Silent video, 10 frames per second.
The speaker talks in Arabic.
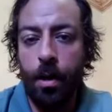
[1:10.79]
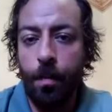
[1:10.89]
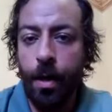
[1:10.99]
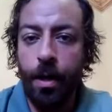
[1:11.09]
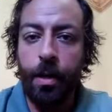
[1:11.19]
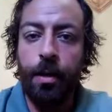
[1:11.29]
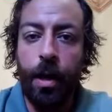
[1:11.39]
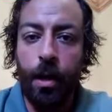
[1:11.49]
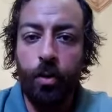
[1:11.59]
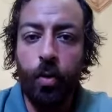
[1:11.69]
الامكانيات
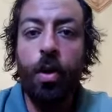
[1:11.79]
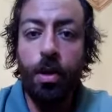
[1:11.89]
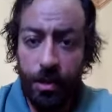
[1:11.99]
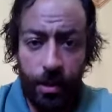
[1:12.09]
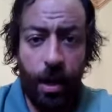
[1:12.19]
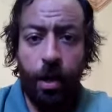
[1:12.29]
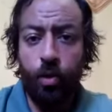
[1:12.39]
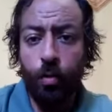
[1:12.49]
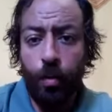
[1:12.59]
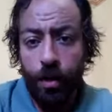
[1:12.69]
اللي عنده ستيل
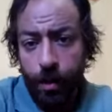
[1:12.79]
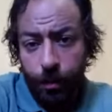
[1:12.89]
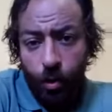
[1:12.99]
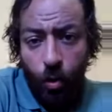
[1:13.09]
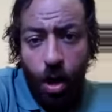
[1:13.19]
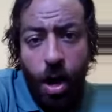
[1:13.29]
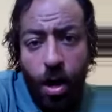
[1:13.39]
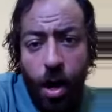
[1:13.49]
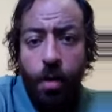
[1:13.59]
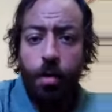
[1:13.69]
عنده البايسبس
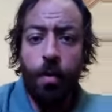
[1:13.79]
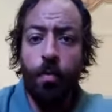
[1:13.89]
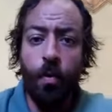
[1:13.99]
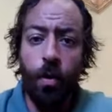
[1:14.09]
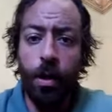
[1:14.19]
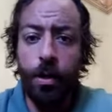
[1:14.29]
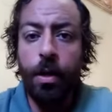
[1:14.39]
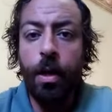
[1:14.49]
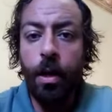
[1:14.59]
صغيره قوي من فوق كده